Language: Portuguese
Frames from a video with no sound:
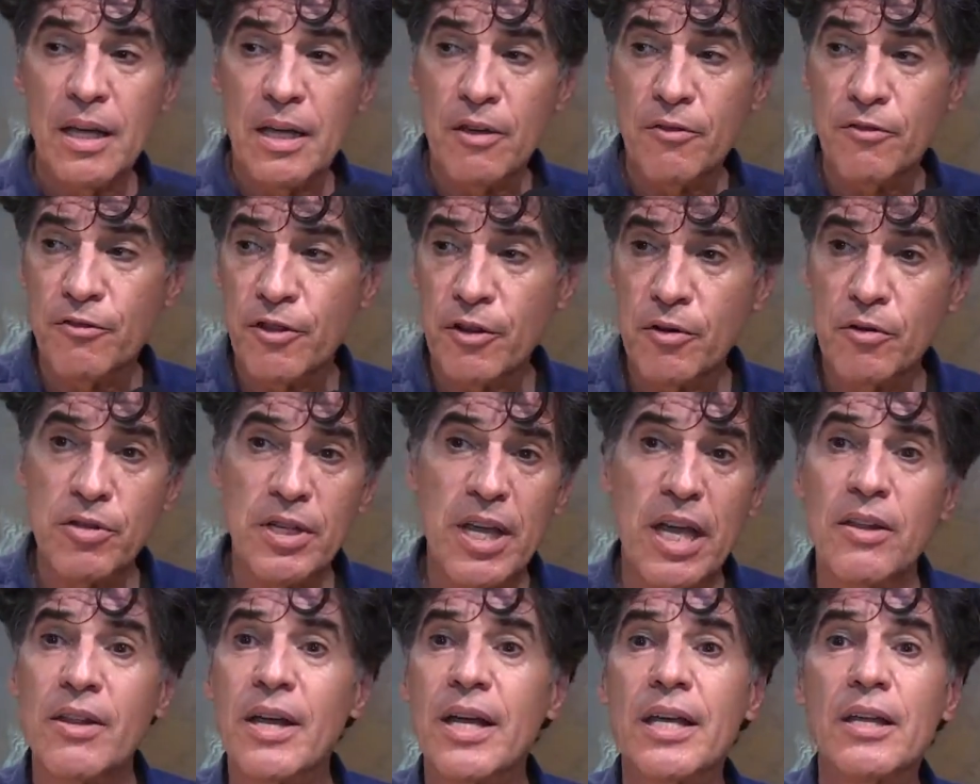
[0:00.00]
Eu fico,
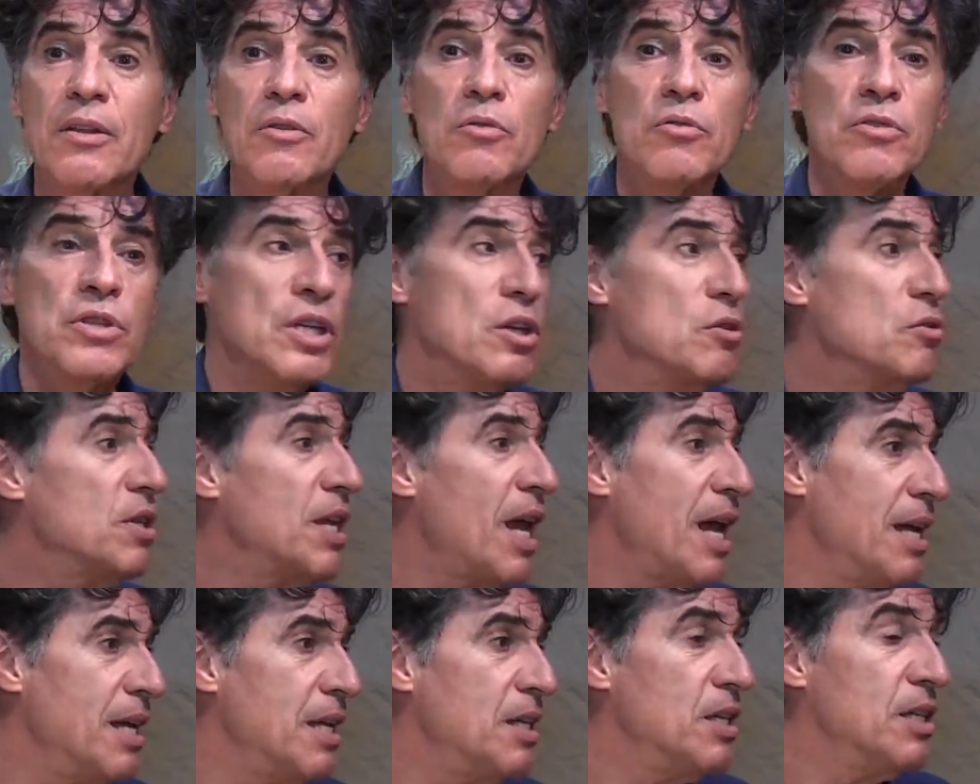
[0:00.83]
saio daqui não consigo
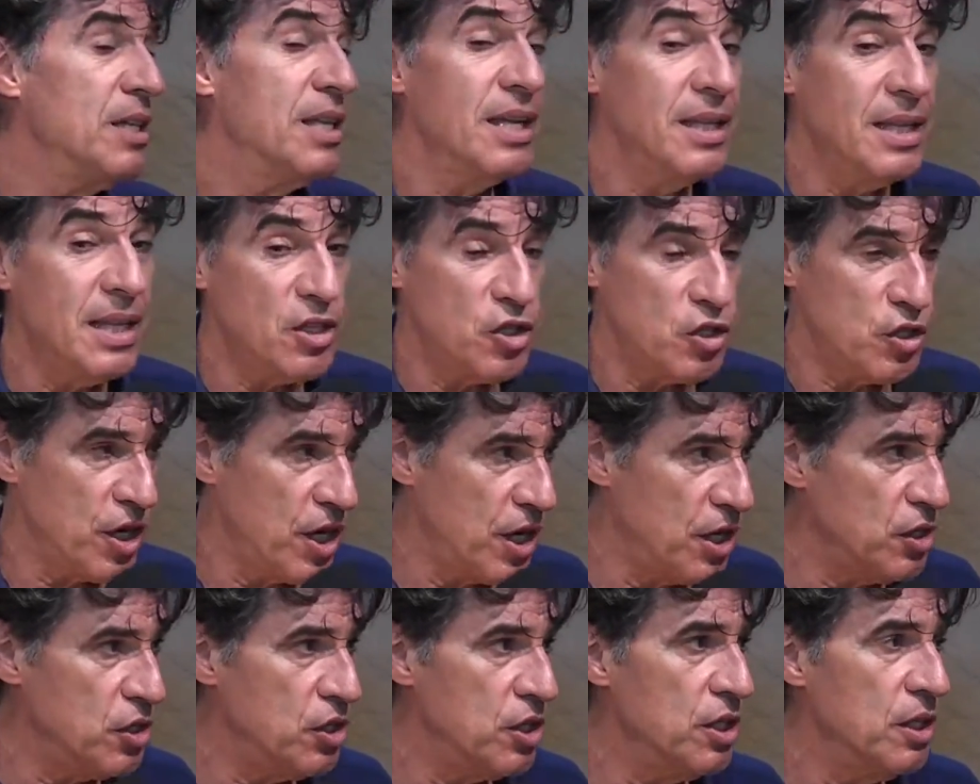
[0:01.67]
sair de tanta
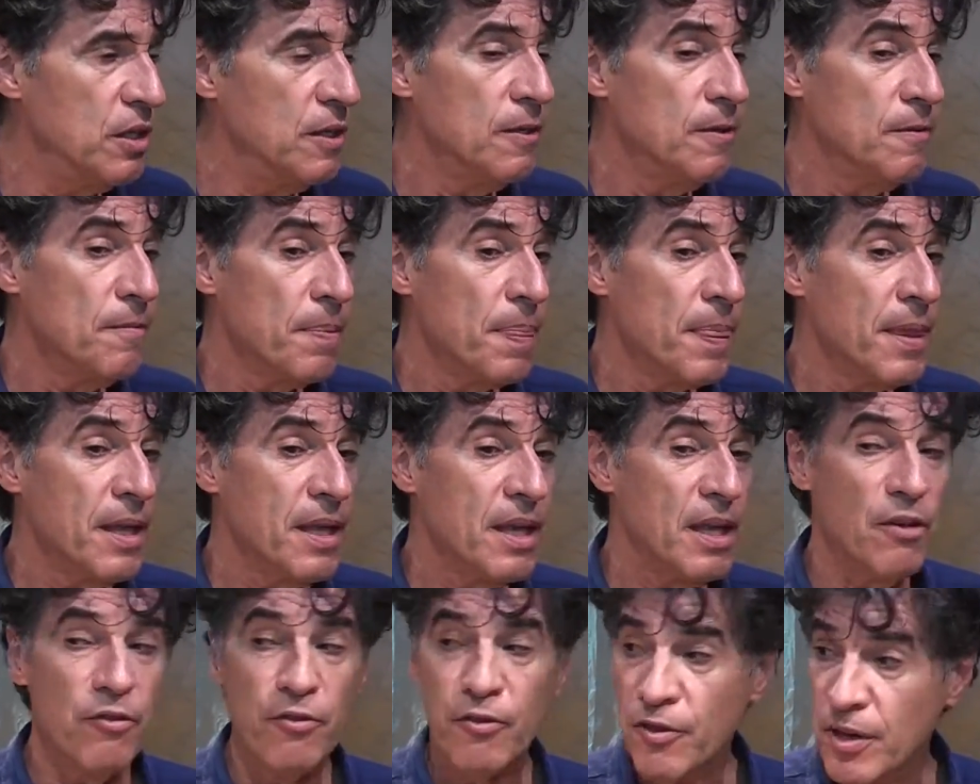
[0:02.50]
gente
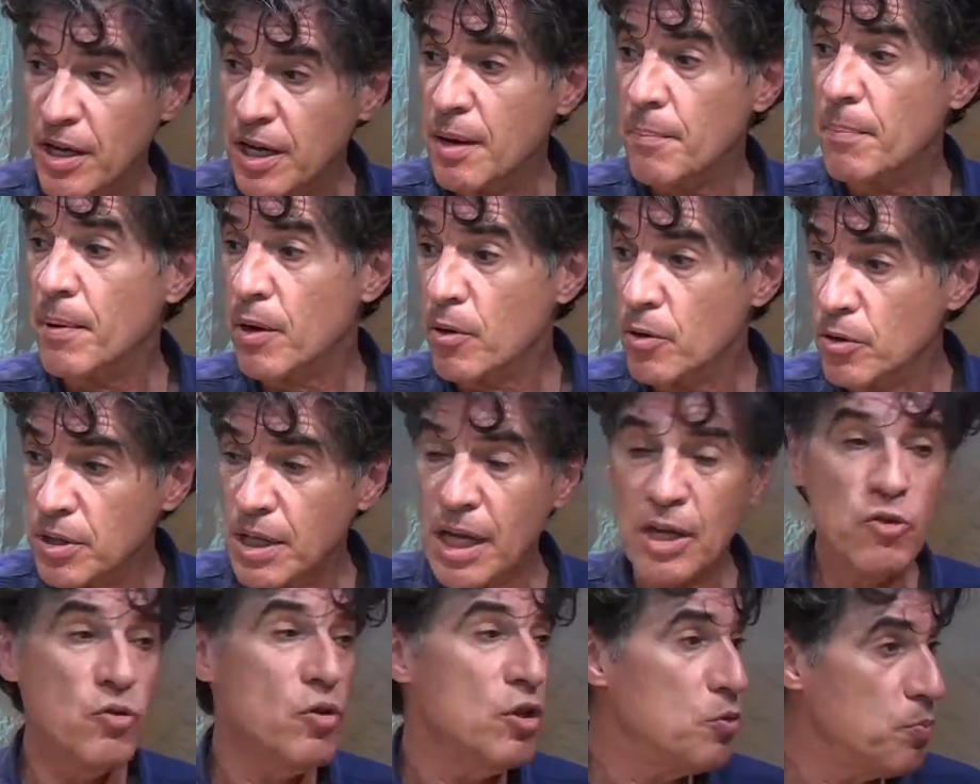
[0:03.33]
que fica para
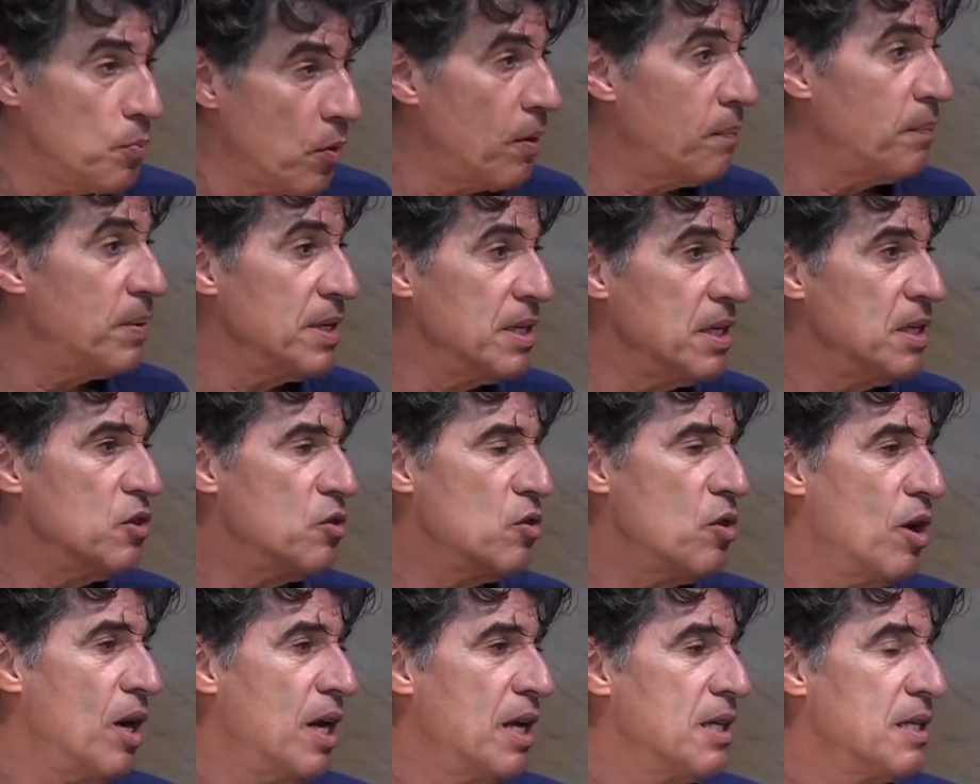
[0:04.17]
contar suas próprias
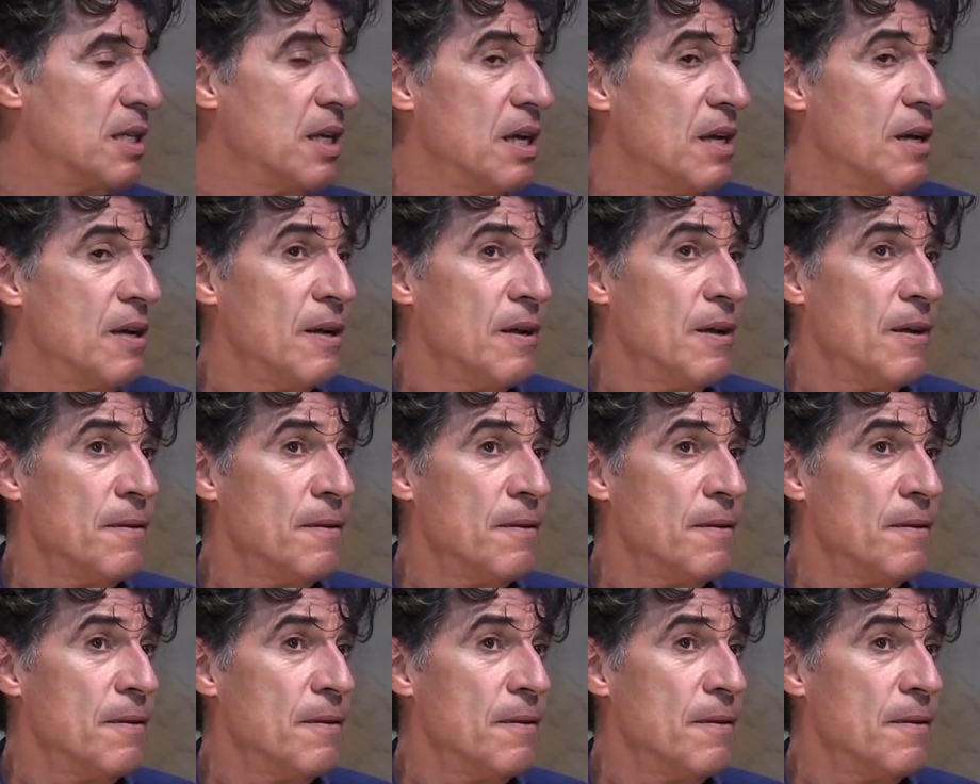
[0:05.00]
histórias.